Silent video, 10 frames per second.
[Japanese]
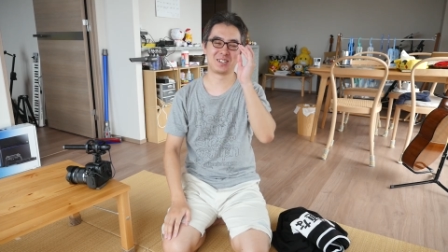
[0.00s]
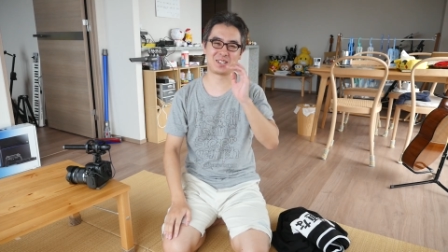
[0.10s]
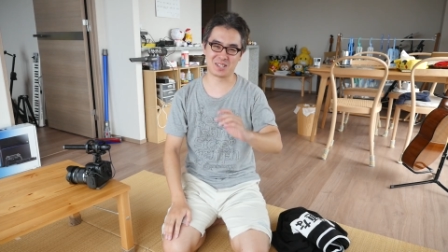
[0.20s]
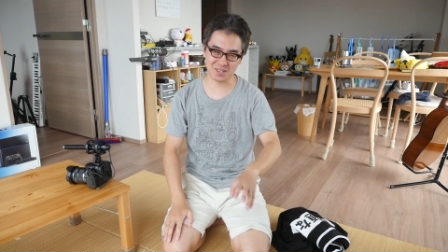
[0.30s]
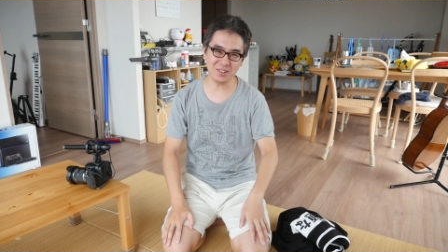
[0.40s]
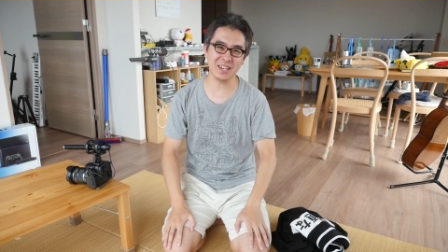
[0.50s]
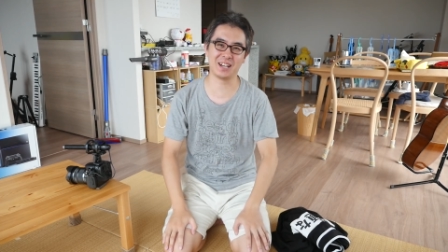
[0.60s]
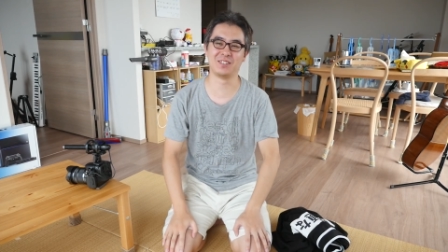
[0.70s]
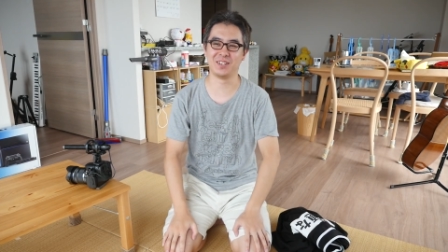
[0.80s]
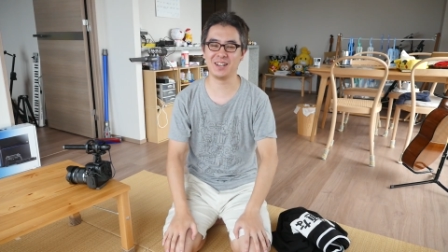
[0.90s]
すごい
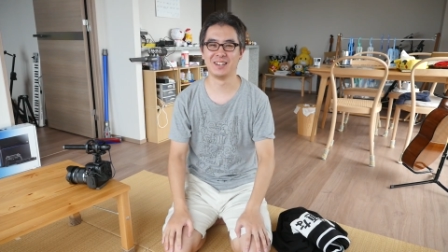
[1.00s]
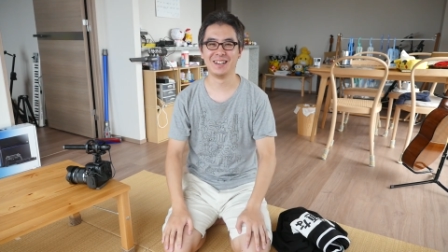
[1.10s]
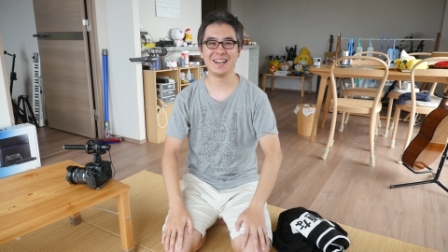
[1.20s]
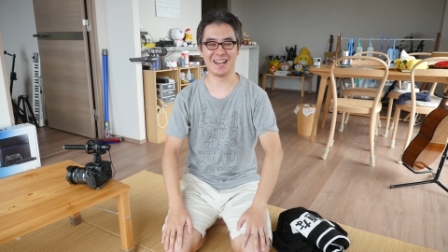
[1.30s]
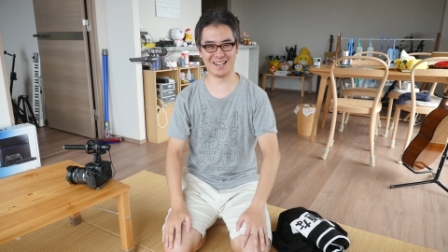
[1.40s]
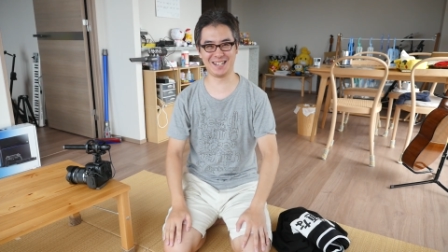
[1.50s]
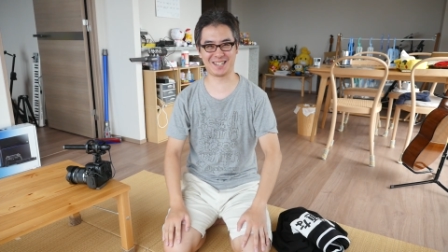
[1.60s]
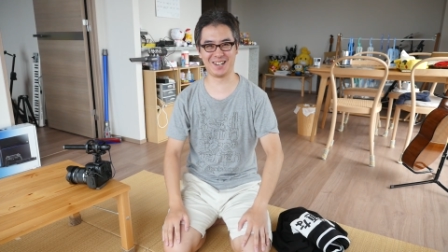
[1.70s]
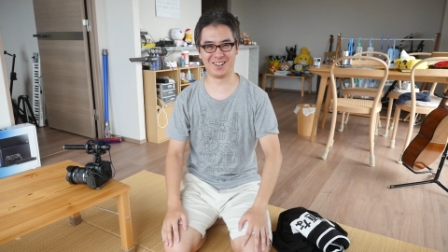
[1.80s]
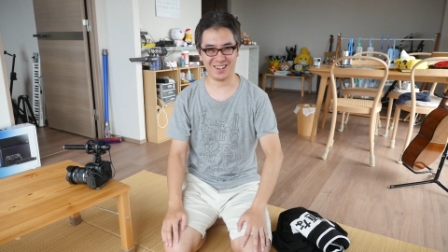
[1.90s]
笑顔でね
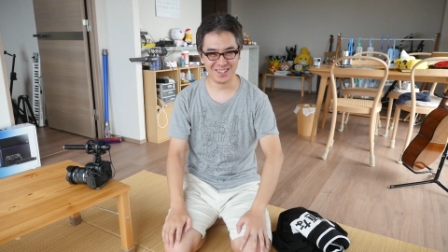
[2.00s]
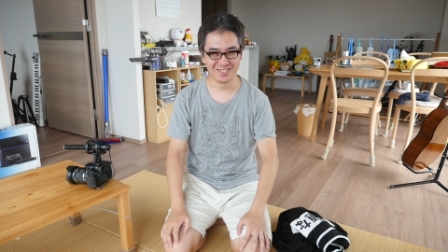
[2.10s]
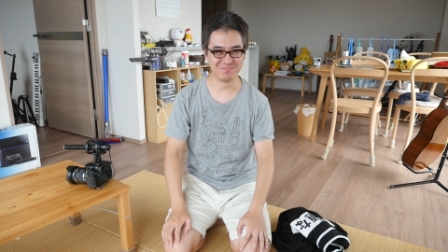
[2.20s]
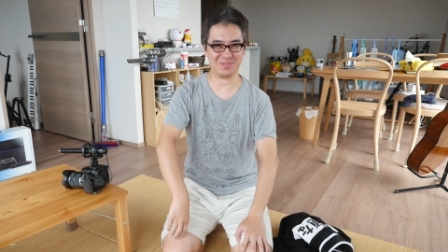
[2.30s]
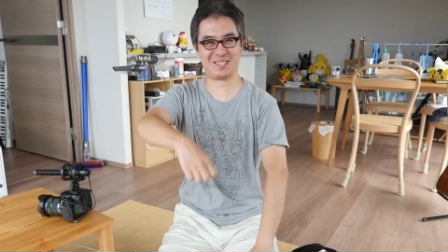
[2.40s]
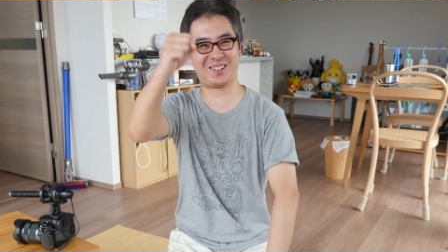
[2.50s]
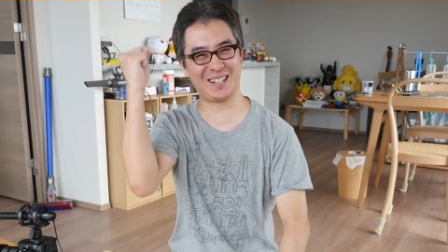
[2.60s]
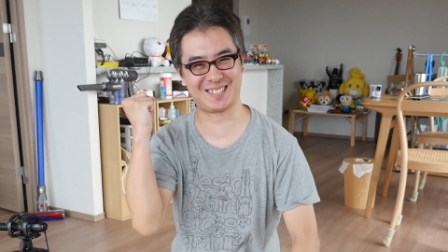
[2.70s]
NHK をぶっ壊